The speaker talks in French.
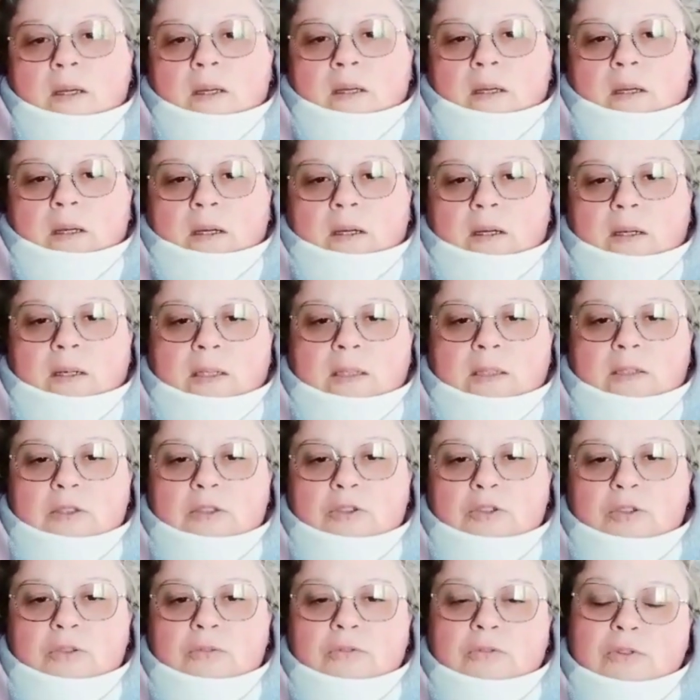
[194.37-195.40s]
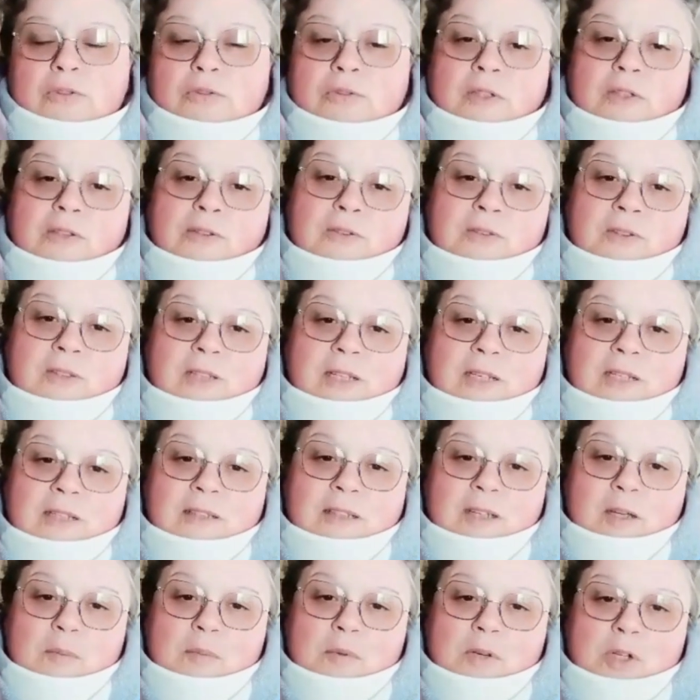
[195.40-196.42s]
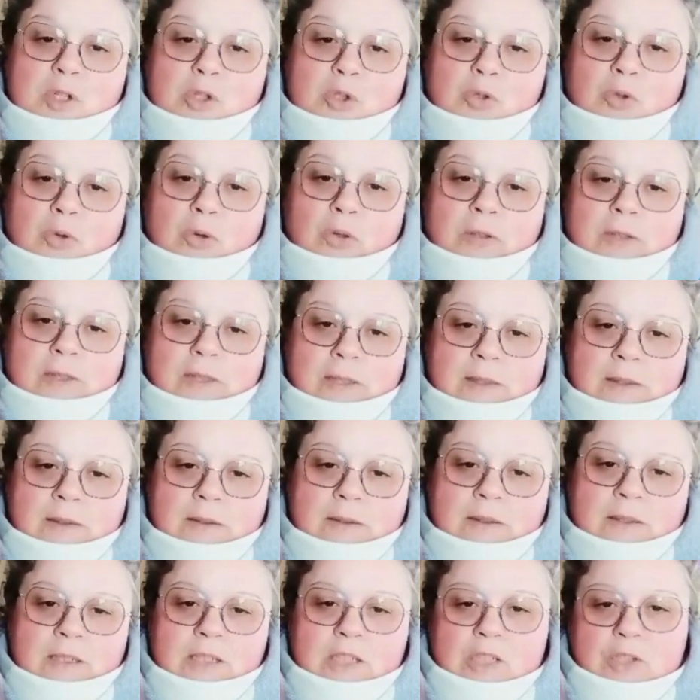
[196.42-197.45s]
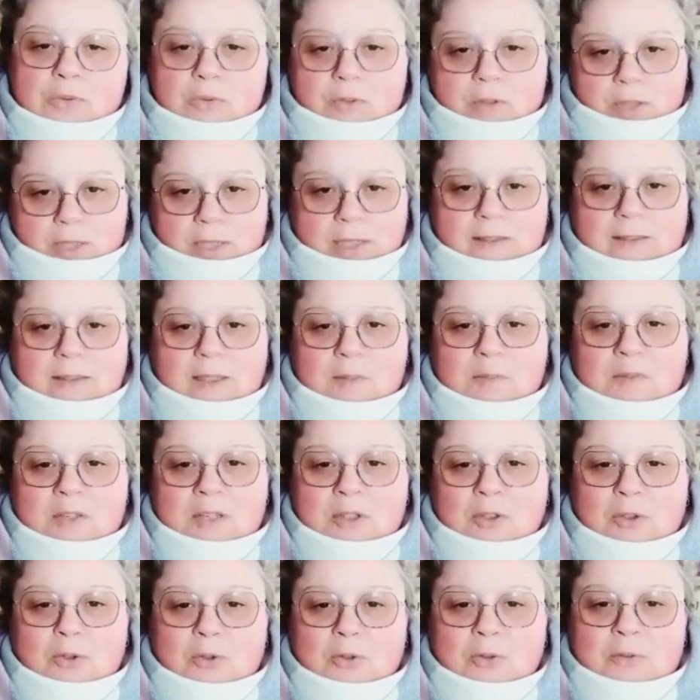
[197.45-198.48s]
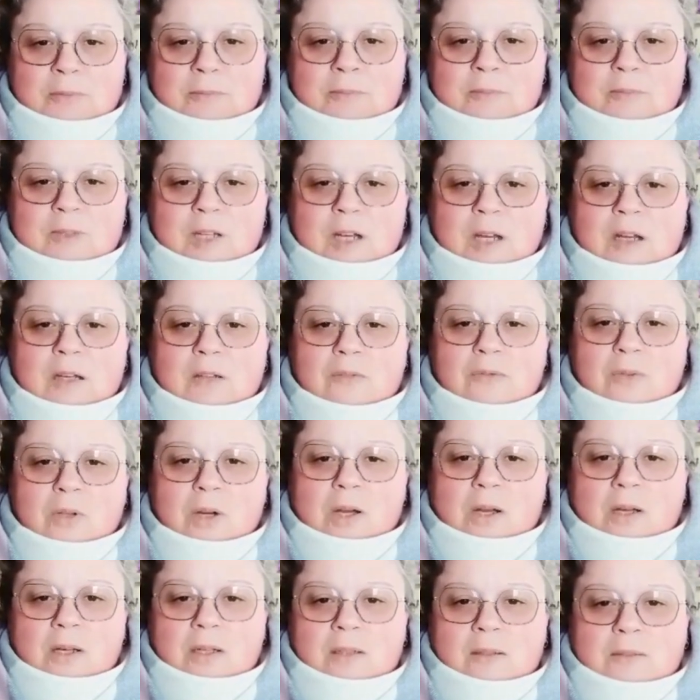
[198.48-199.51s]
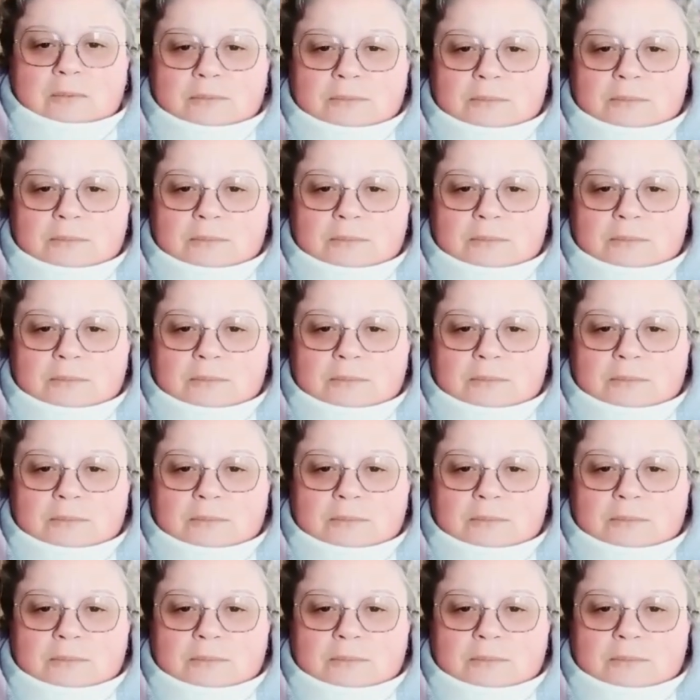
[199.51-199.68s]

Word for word: je vous souhaite une très très belle journée et je vous dis à très bientôt. Au revoir.